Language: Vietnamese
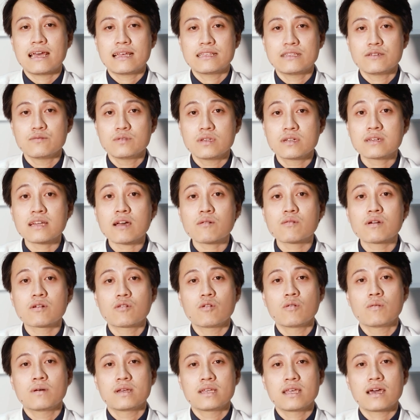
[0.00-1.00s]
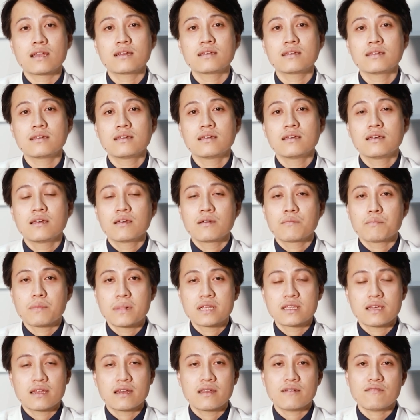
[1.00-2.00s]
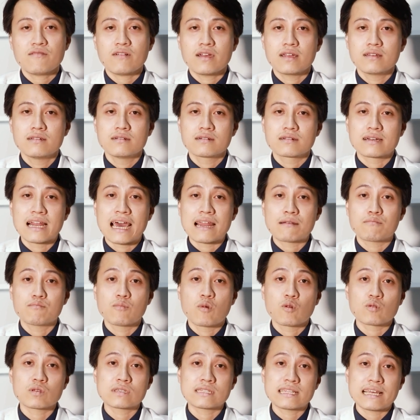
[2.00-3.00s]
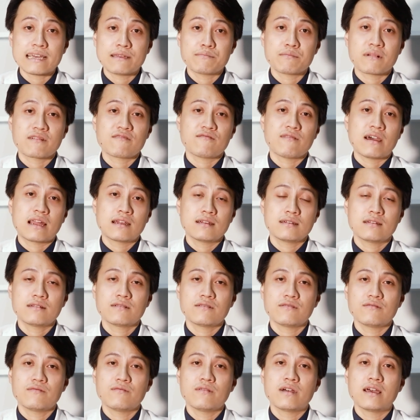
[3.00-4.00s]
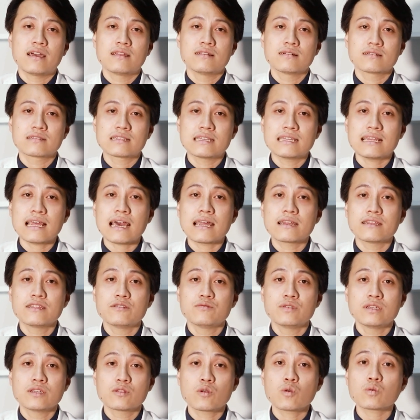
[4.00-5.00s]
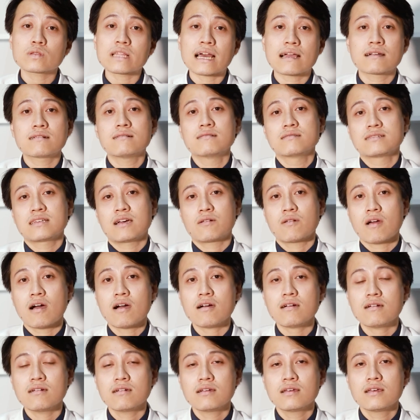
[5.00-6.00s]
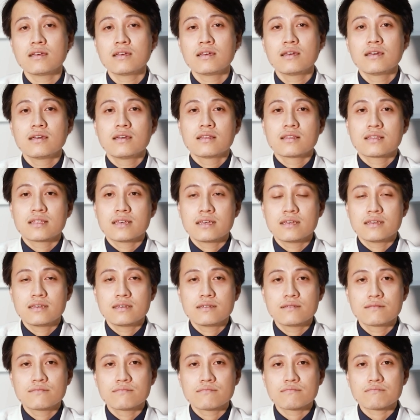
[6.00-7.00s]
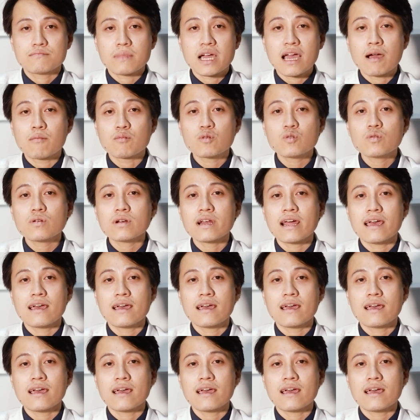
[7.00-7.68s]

ra triệu chứng đau ngực của bệnh nhân. Bệnh nhân đã phải được đặt một stent mạch vành và được tiến hành điều trị thuốc tăng cường sau đó. Thì bài học rút